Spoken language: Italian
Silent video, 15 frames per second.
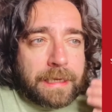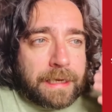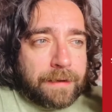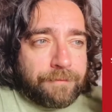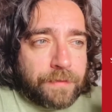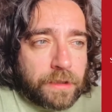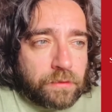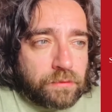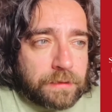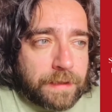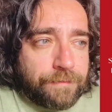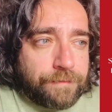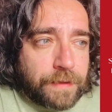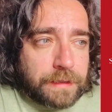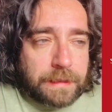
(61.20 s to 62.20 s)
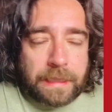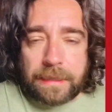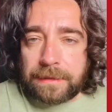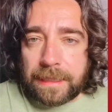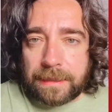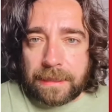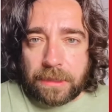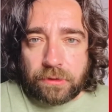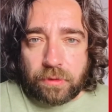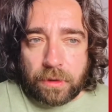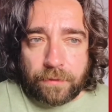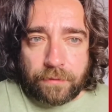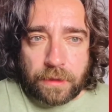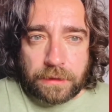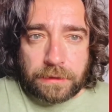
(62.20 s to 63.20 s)
l'avvenuta infertilità delle sue
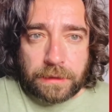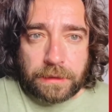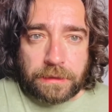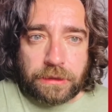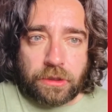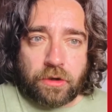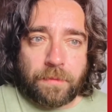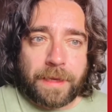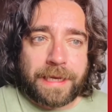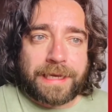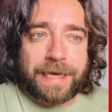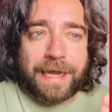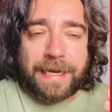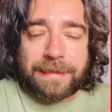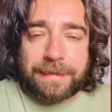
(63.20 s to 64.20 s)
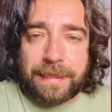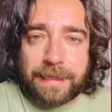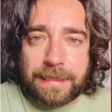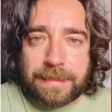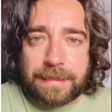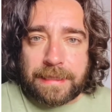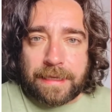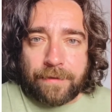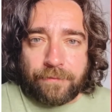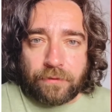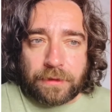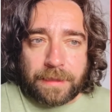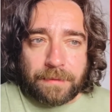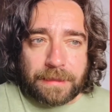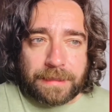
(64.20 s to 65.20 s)
lavoratrici come caratteristica
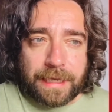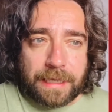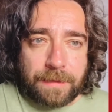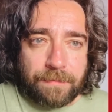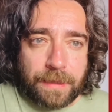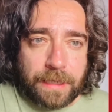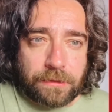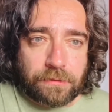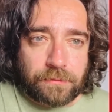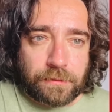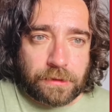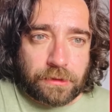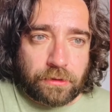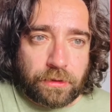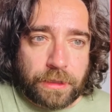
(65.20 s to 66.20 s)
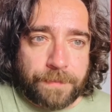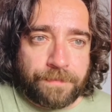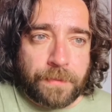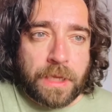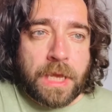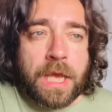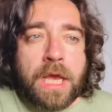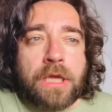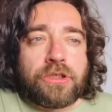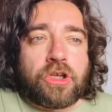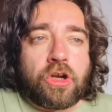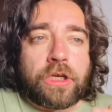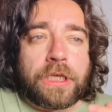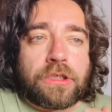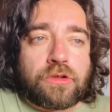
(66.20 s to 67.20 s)
fondamentale per l'assunzione.
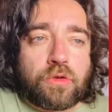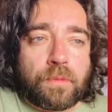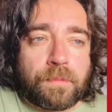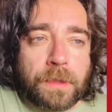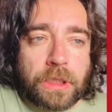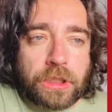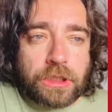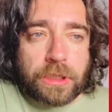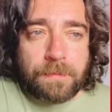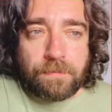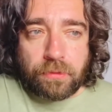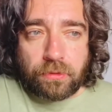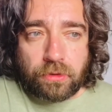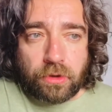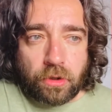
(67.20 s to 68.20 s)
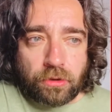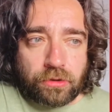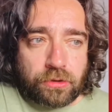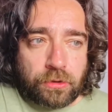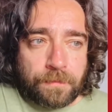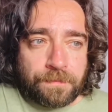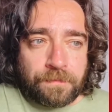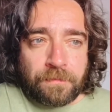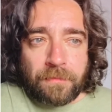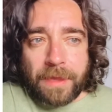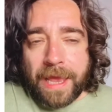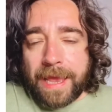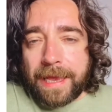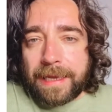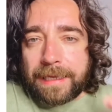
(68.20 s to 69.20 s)
Ciò che stupisce piuttosto
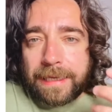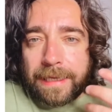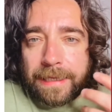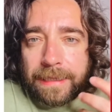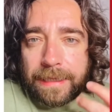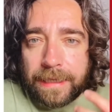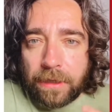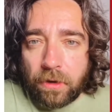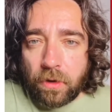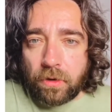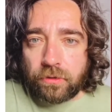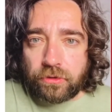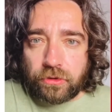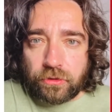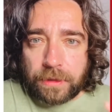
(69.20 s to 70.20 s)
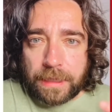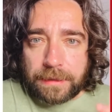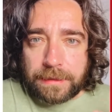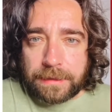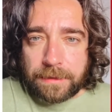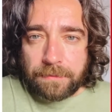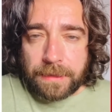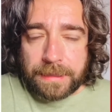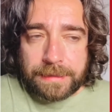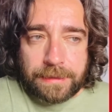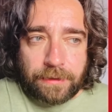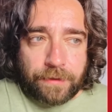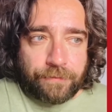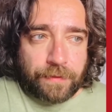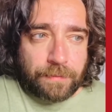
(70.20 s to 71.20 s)
è che l'elogio della
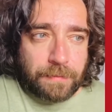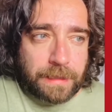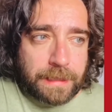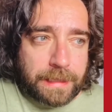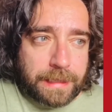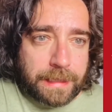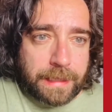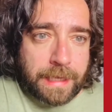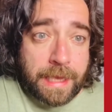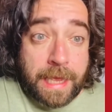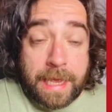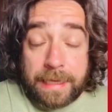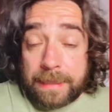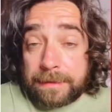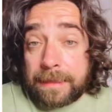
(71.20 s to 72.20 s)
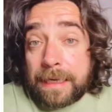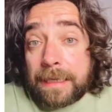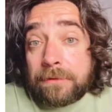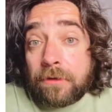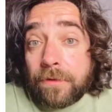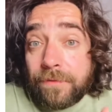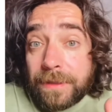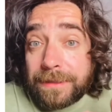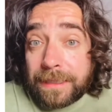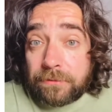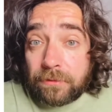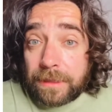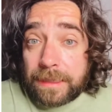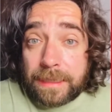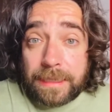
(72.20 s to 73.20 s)
discriminazione femminile, che tra l'altro è
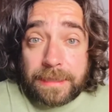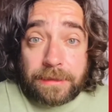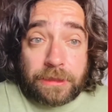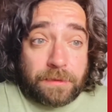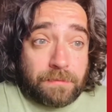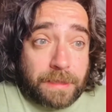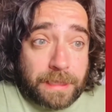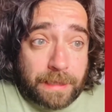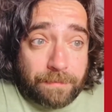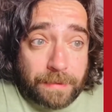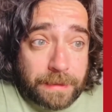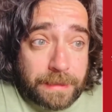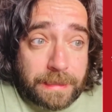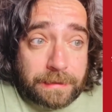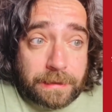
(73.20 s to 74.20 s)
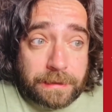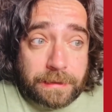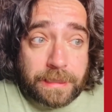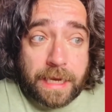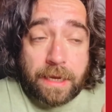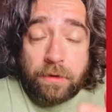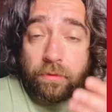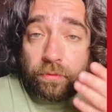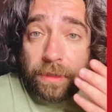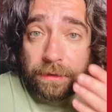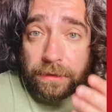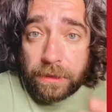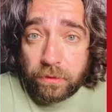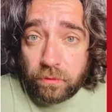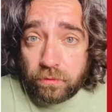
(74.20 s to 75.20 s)
vietato dalla legge, mica per niente c'è già una
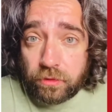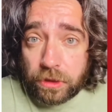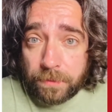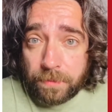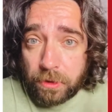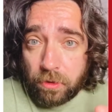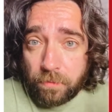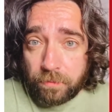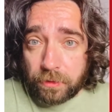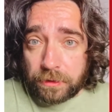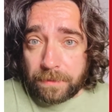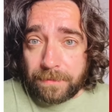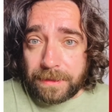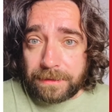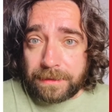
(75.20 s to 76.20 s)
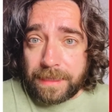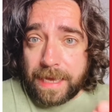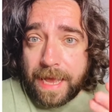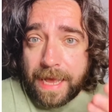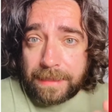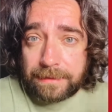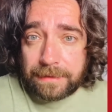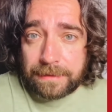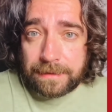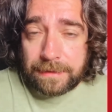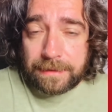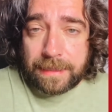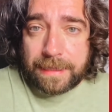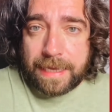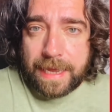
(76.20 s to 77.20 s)
denuncia per comportamenti
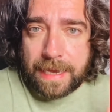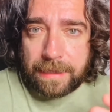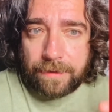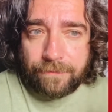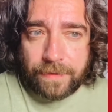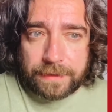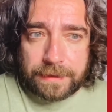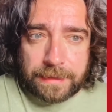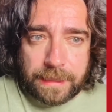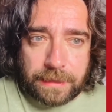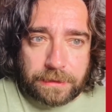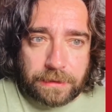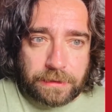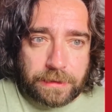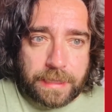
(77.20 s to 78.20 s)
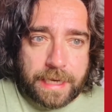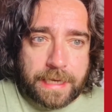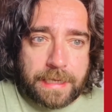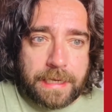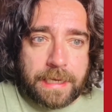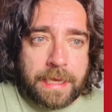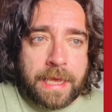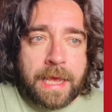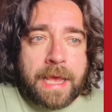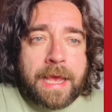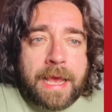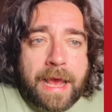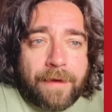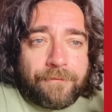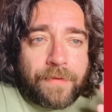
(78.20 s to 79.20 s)
antisindacali fatta dalla CGL,
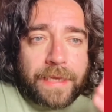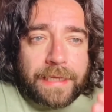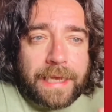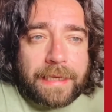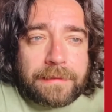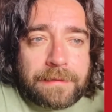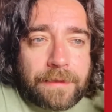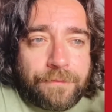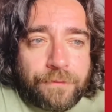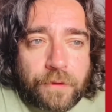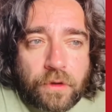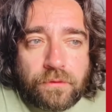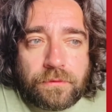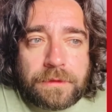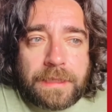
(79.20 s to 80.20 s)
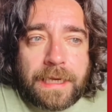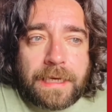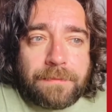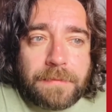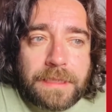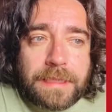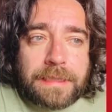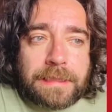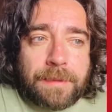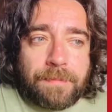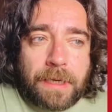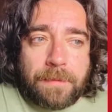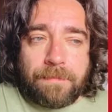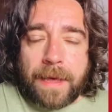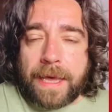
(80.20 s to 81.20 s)
avvenga di fronte alla ministra
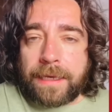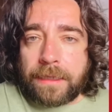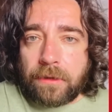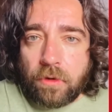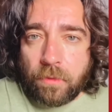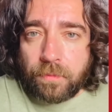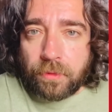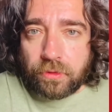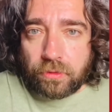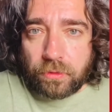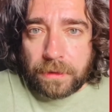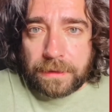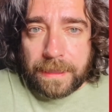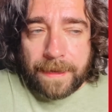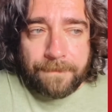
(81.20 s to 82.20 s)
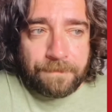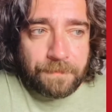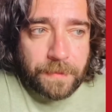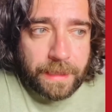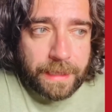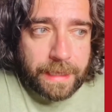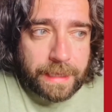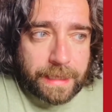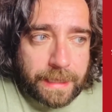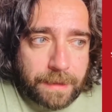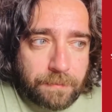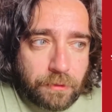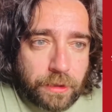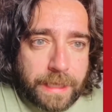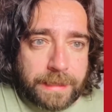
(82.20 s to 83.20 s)
per le pari opportunità. Elena
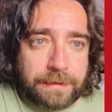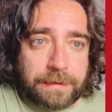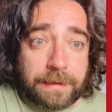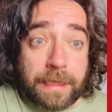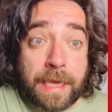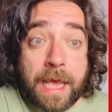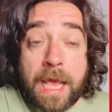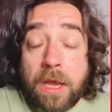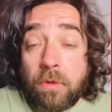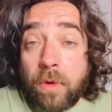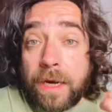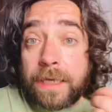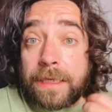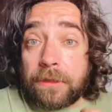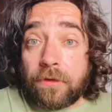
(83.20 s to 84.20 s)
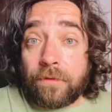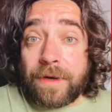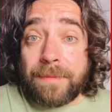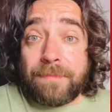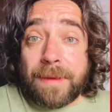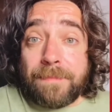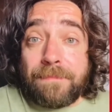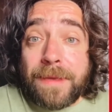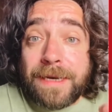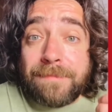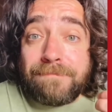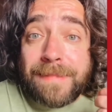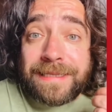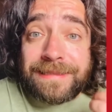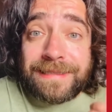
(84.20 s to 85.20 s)
Bonetti, quella che dovrebbe ecco. per
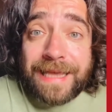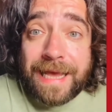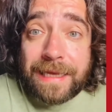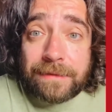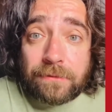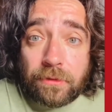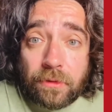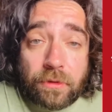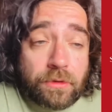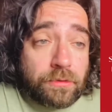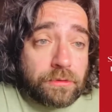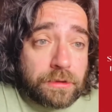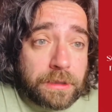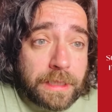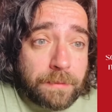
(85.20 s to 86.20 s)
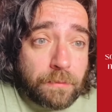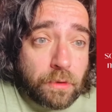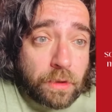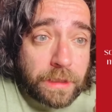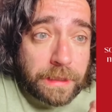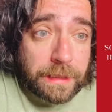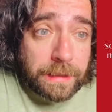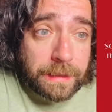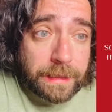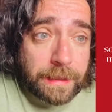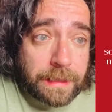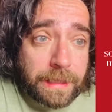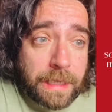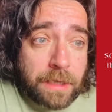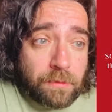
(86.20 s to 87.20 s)
mandato
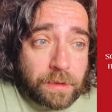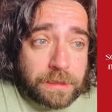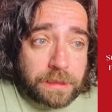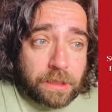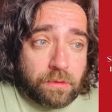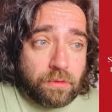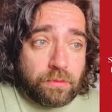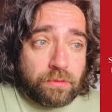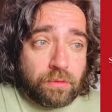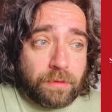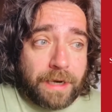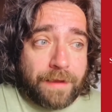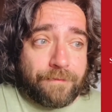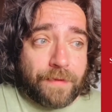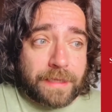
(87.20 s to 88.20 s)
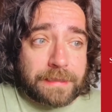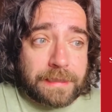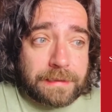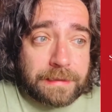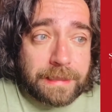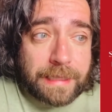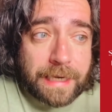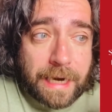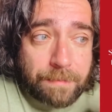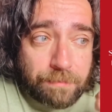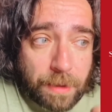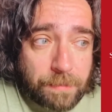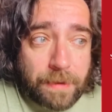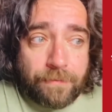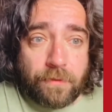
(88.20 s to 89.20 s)
demolire questa cultura e far sentire la
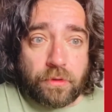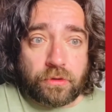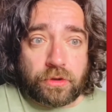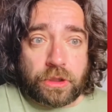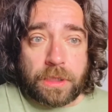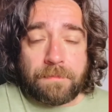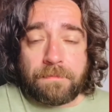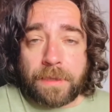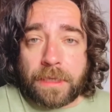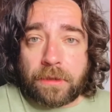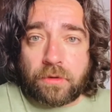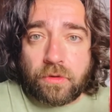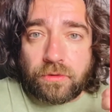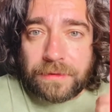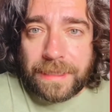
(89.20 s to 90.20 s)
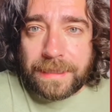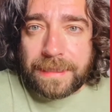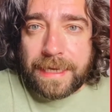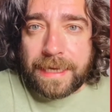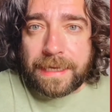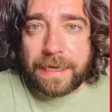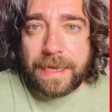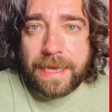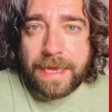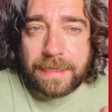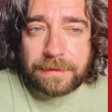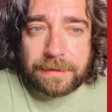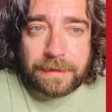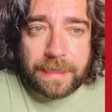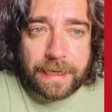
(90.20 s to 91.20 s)
propria voce per condannare e
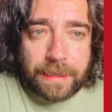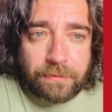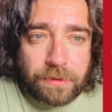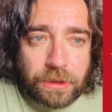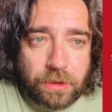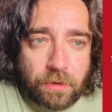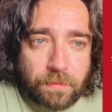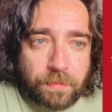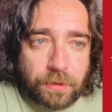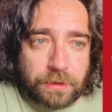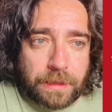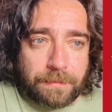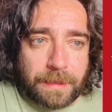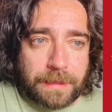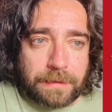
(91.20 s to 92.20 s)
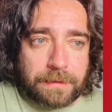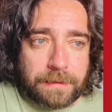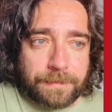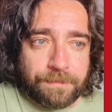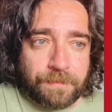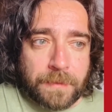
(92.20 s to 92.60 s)
arginare questi comportamenti.